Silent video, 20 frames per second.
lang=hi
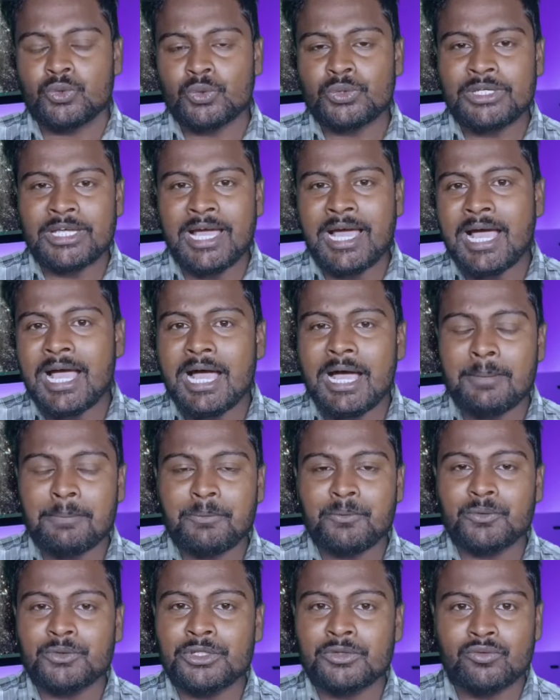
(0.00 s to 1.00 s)
तो क्या
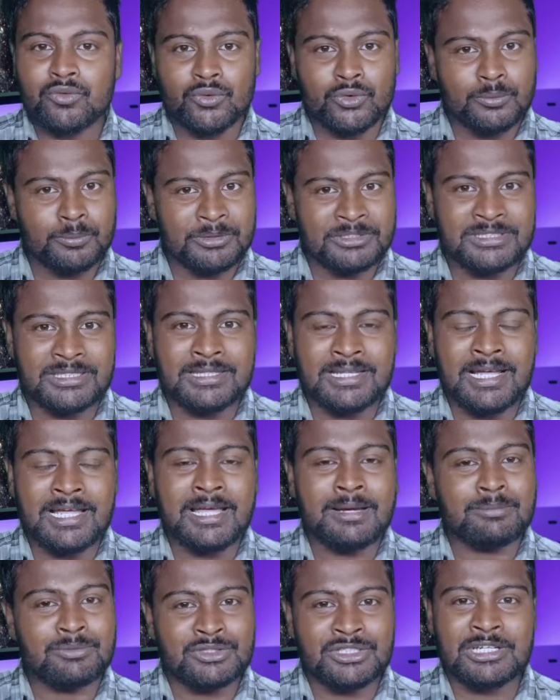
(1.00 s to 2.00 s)
आपको ये फ़ोन पसंद
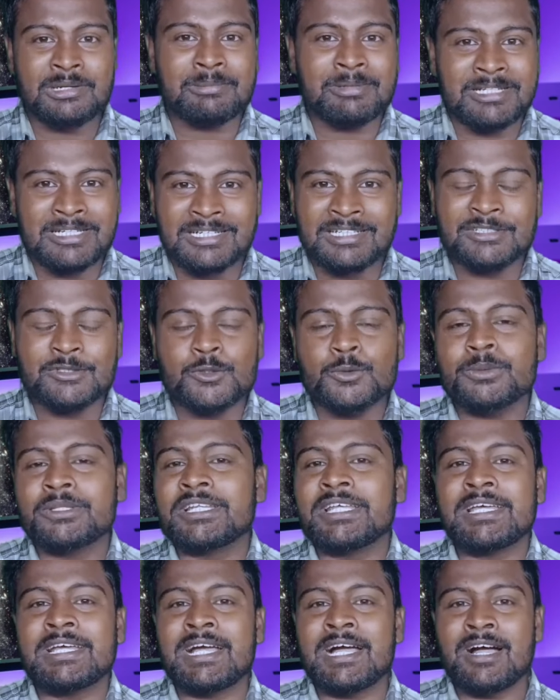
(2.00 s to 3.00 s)
आया मुझे कमेंट करके जरूर
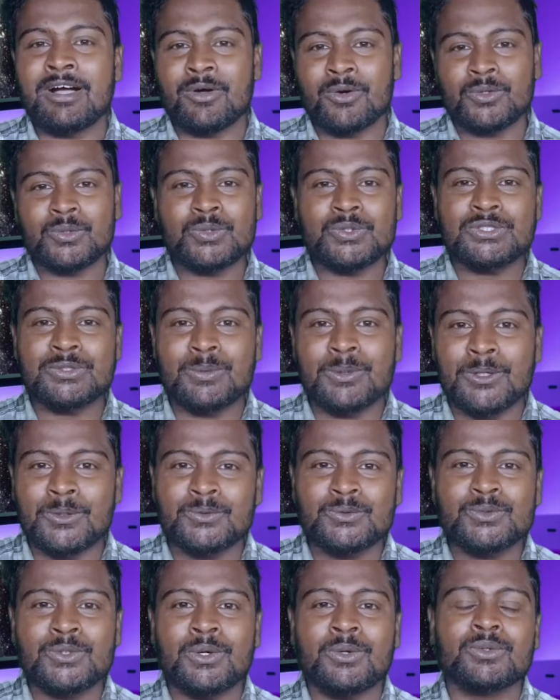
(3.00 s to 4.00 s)
बताएगा और कोई सवाल और
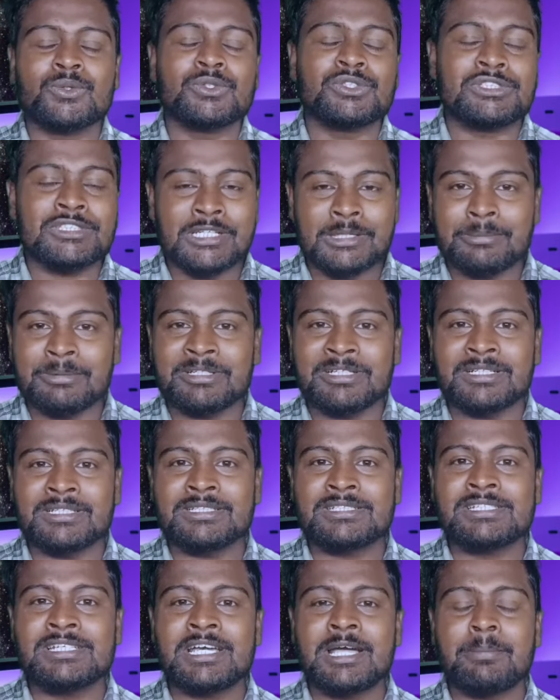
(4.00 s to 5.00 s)
सुझाव हो तो नीचे कमेंट कर
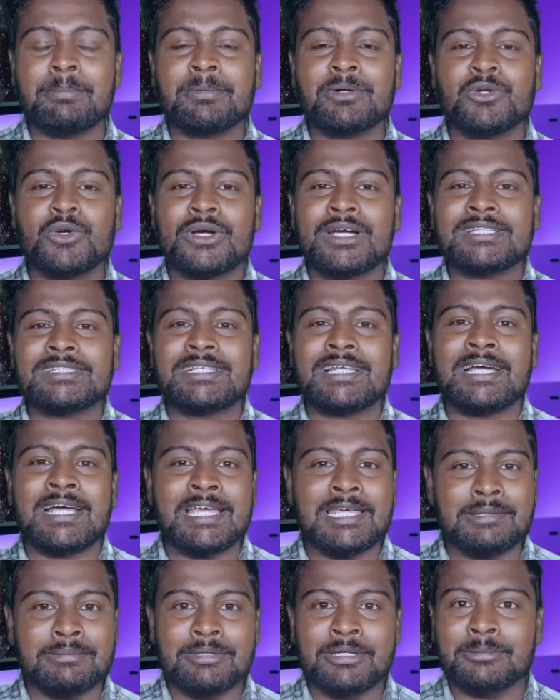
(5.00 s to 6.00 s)
दीजिएगा वीडियो कैसा लगा
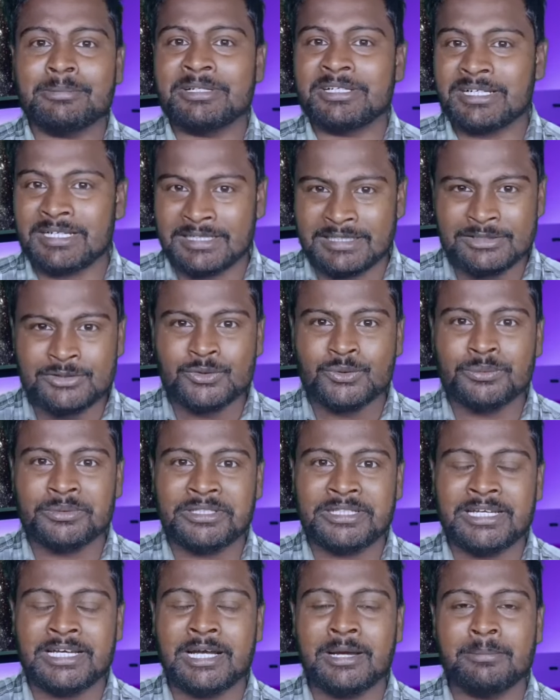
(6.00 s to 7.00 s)
ये भी कमेंट करके जरूर
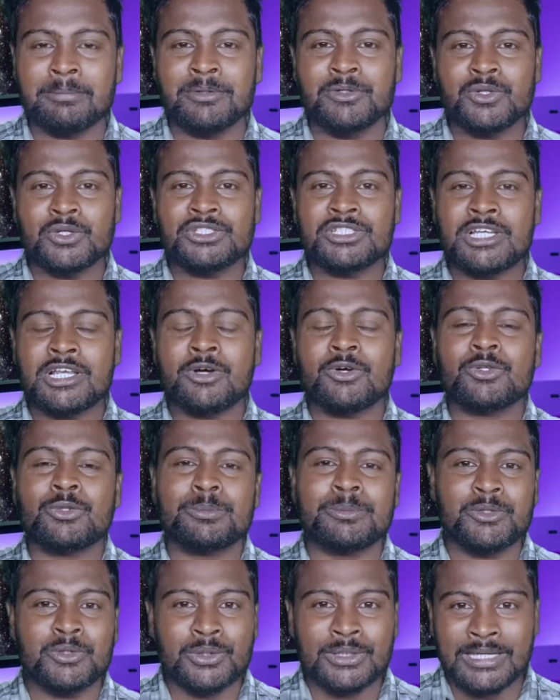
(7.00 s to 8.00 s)
बताएगा वीडियो अच्छा लगा हो तो
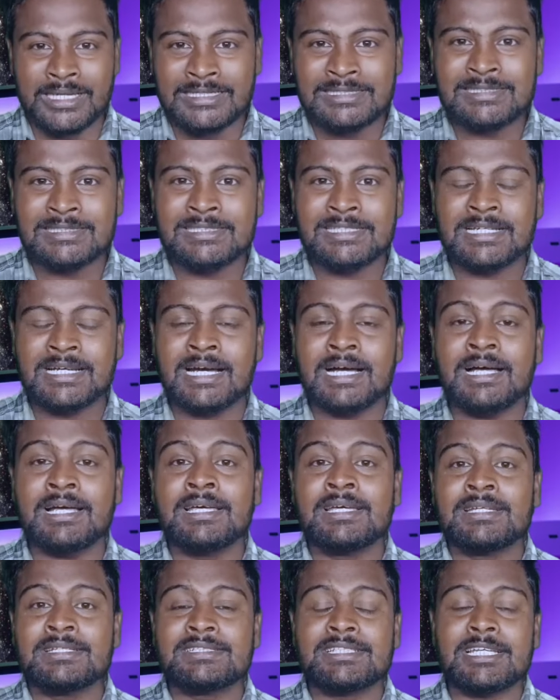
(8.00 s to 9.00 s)
वीडियो को लाइक कीजिएगा
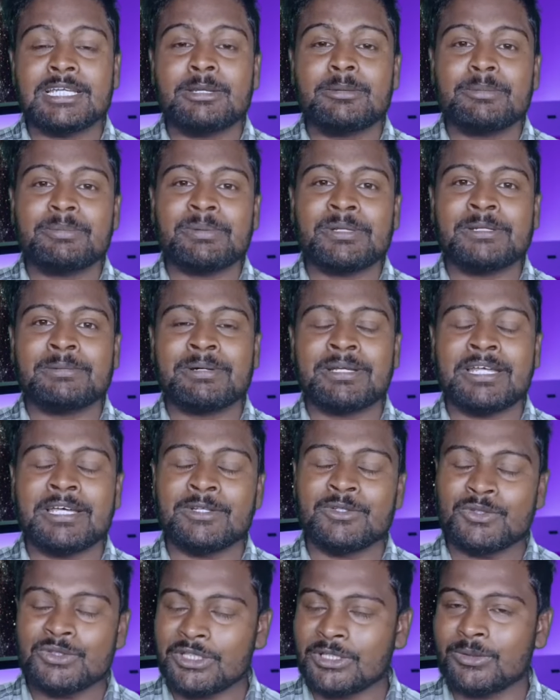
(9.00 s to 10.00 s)
चैनल पर पहली बार
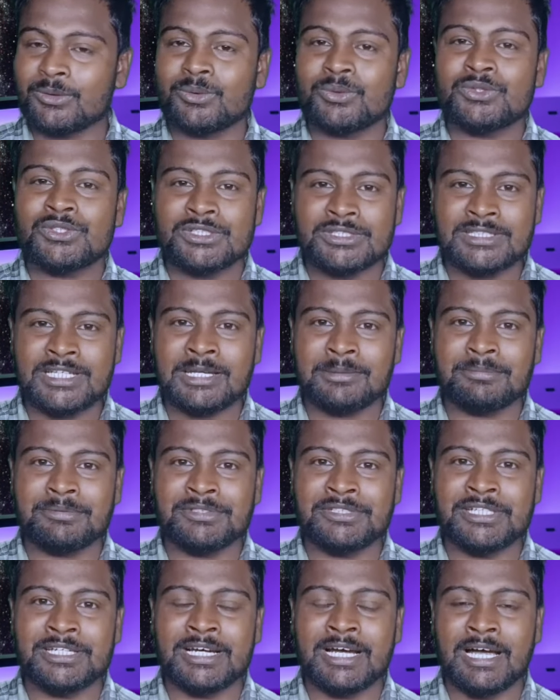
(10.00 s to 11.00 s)
आए तो चैनल को सब्सक्राइब
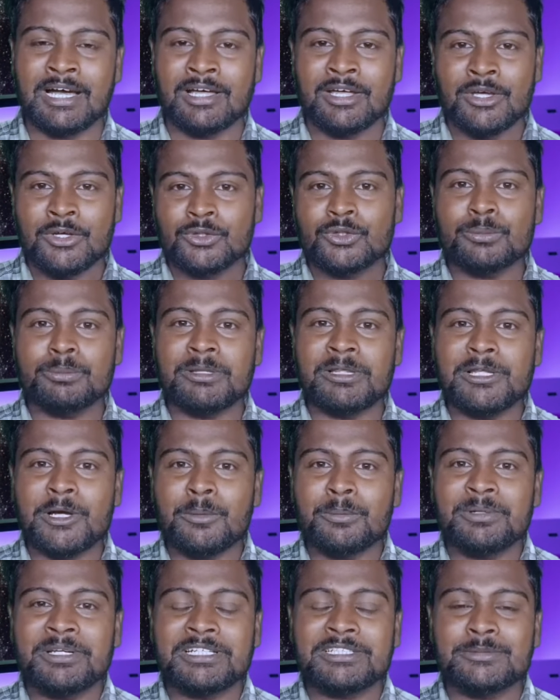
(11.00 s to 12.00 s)
कीजिएगा तो मिलता
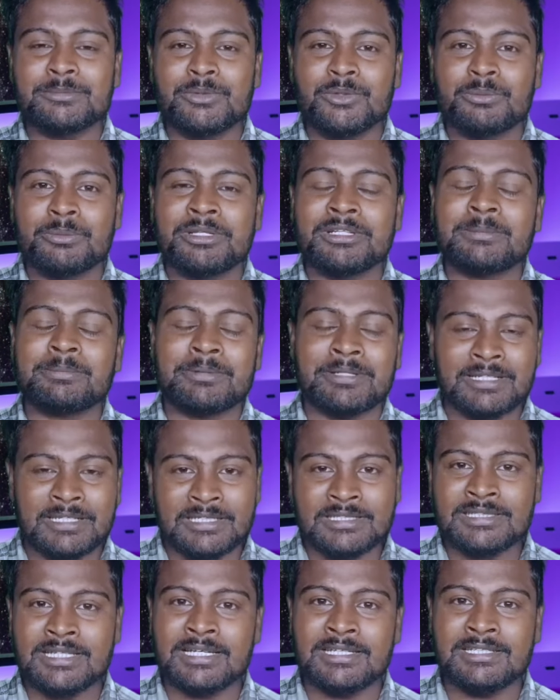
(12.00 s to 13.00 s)
हूँ नेक्स्ट वीडियो में तब तक
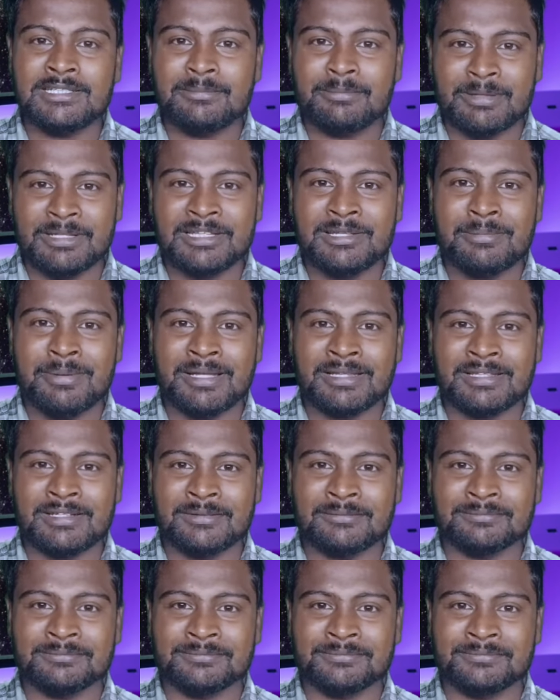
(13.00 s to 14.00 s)
लीजिए जय हिंद बंदे
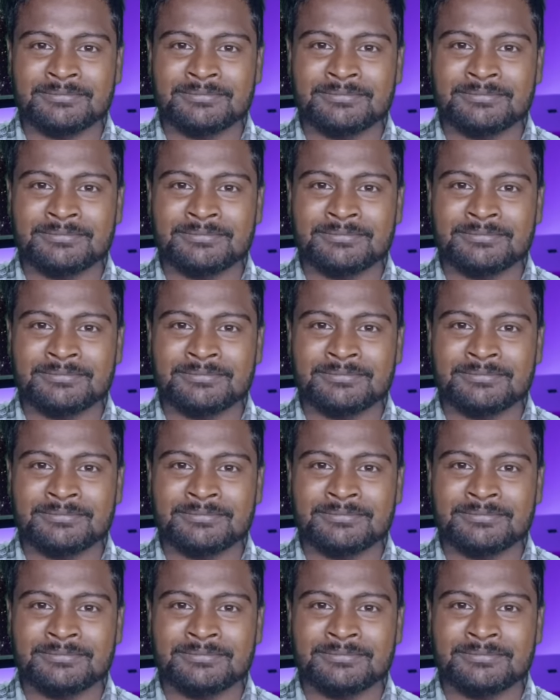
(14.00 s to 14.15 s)
मातरम